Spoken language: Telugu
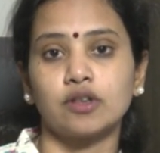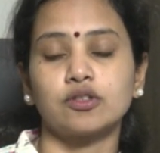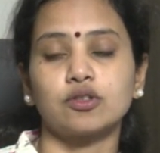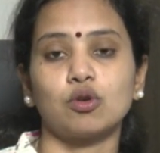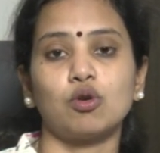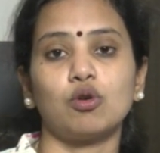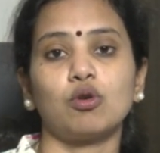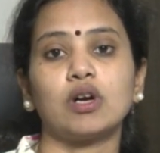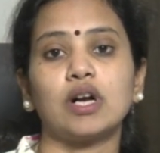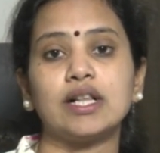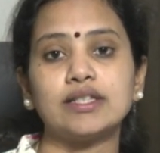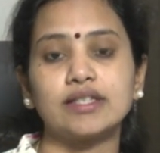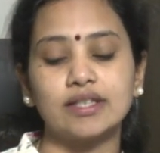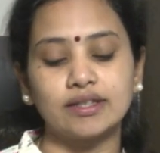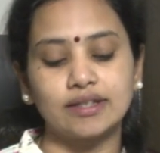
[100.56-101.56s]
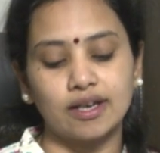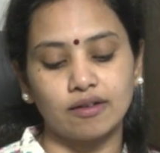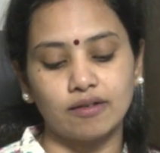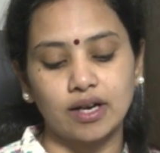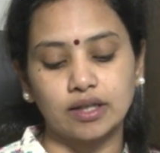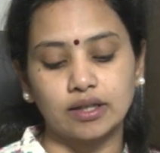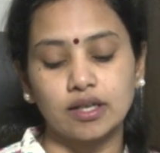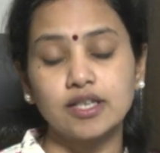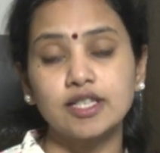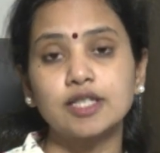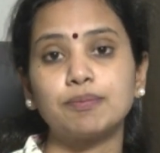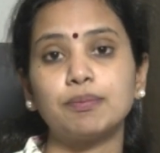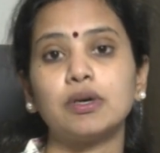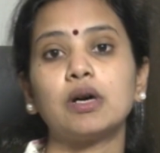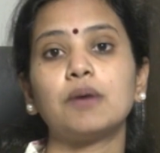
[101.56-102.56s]
సో కలిసిన తర్వాత
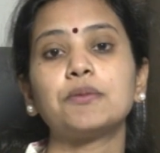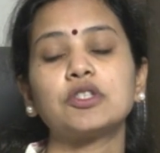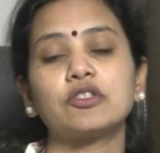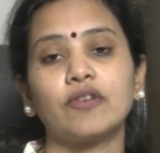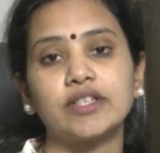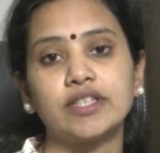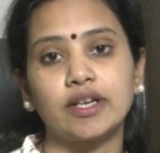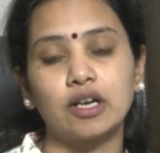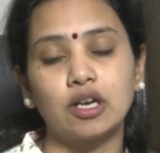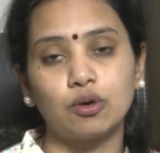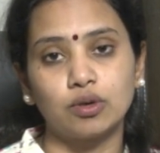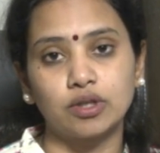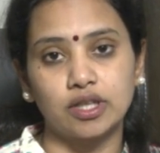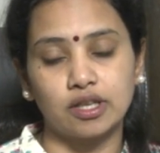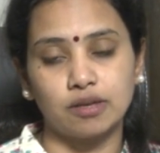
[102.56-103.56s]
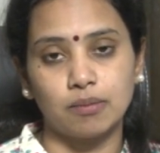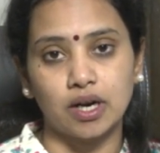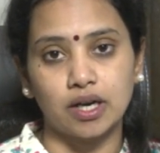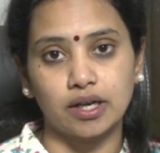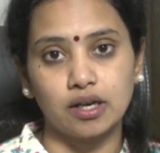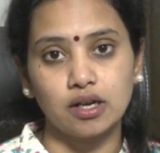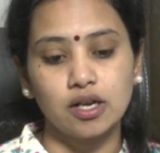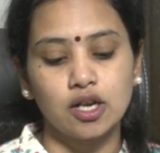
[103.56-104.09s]
స్పర్మ్స్ వెజనలో ఉంటుంది అనమాట